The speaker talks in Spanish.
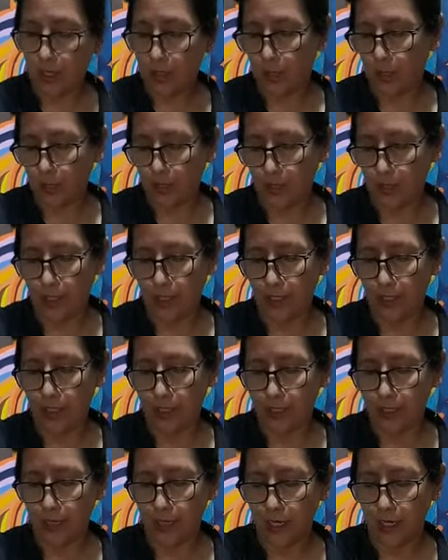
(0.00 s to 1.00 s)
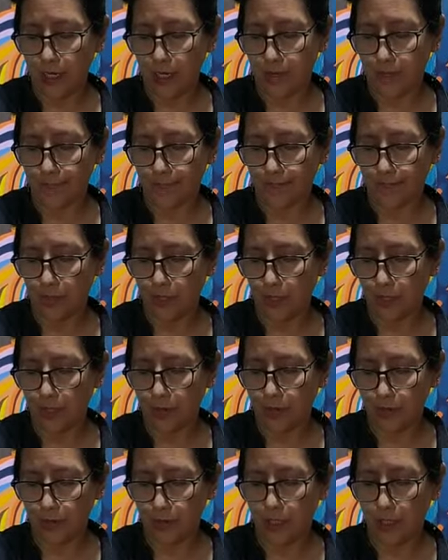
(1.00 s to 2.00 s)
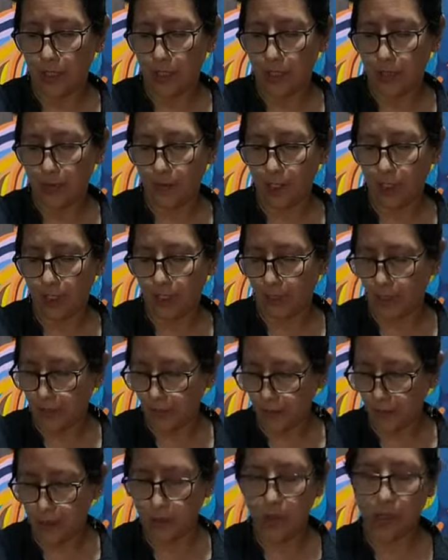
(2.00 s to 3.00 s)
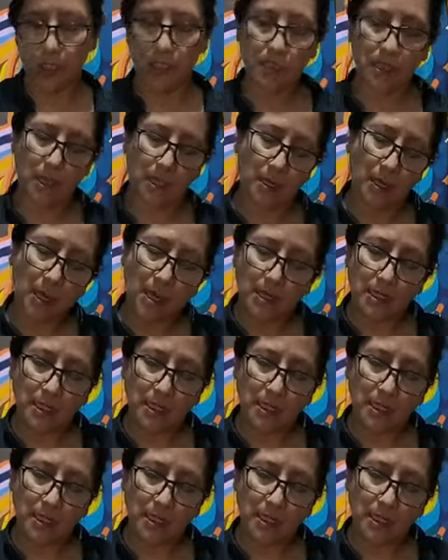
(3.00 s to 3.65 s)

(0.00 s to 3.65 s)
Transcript: donde hay esta estos quiebres, estos que se,